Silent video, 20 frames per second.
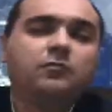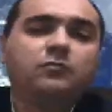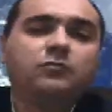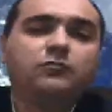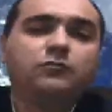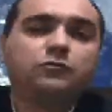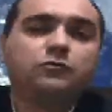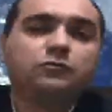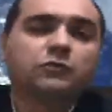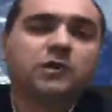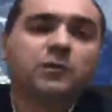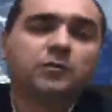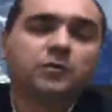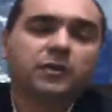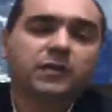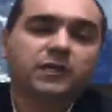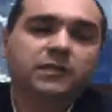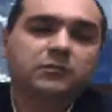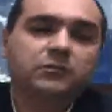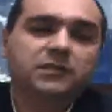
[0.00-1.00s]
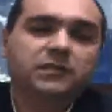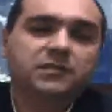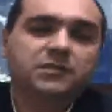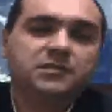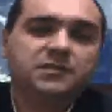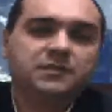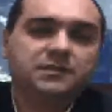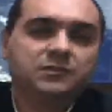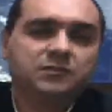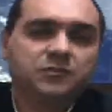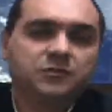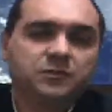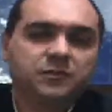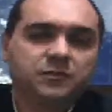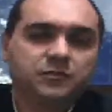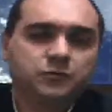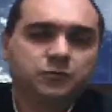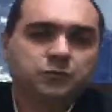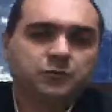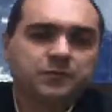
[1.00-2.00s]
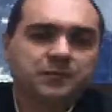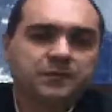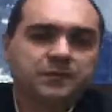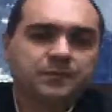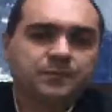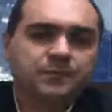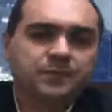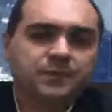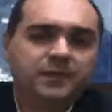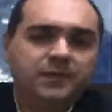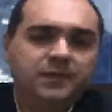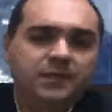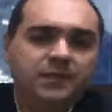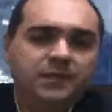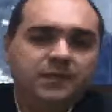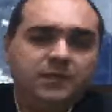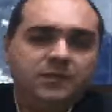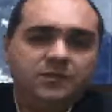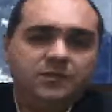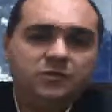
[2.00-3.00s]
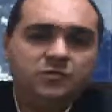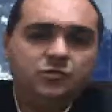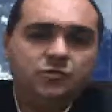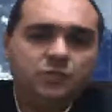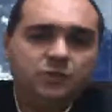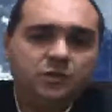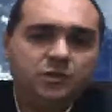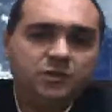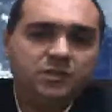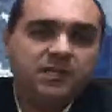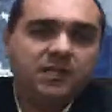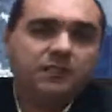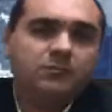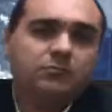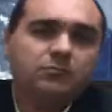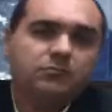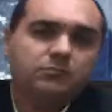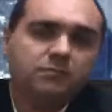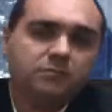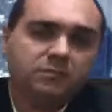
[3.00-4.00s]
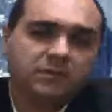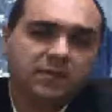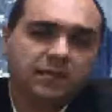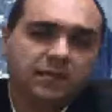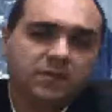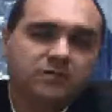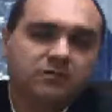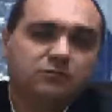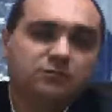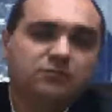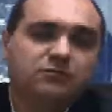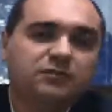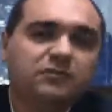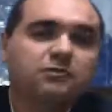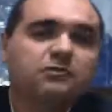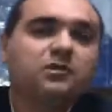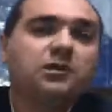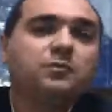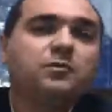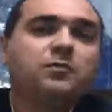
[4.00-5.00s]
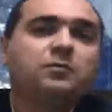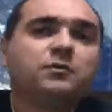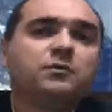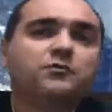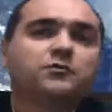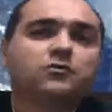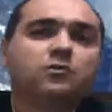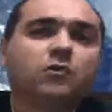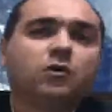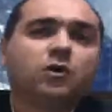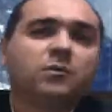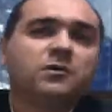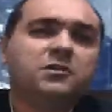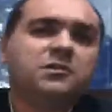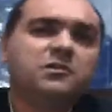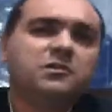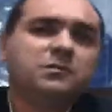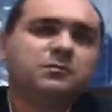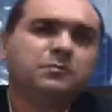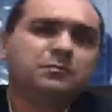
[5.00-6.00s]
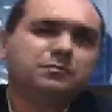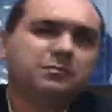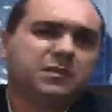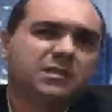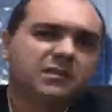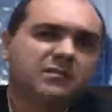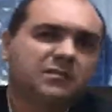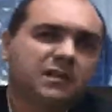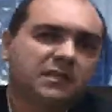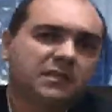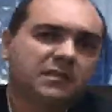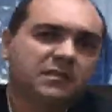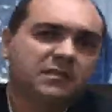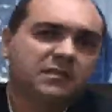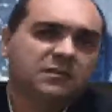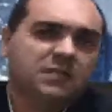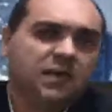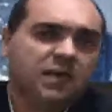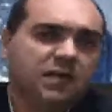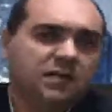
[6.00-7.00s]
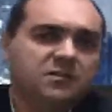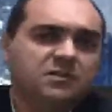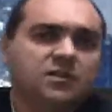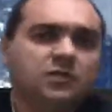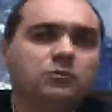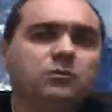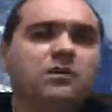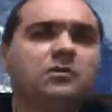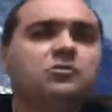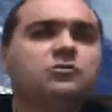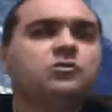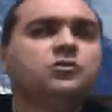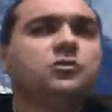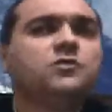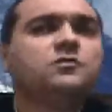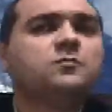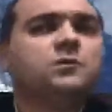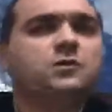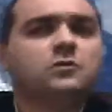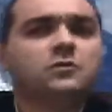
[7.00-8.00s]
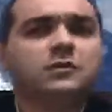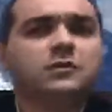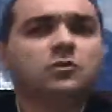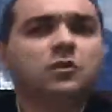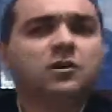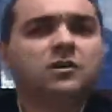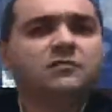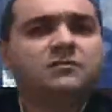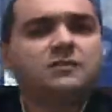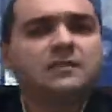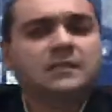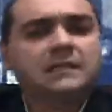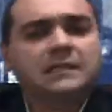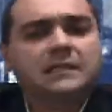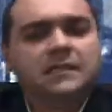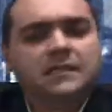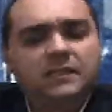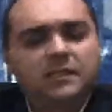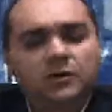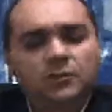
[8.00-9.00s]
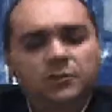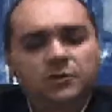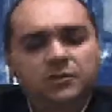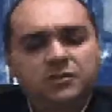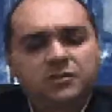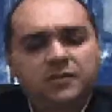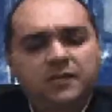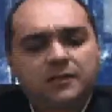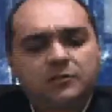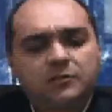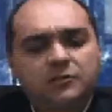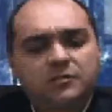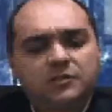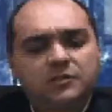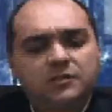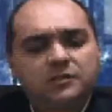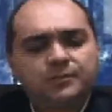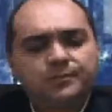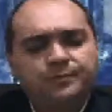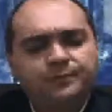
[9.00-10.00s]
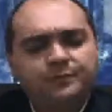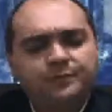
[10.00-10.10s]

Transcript: futura pró-reitoria de gestão de pessoas existe um projeto que é desenvolvido já pelo professor Robert, que vai iniciar já no ano de 2009, que é o projeto de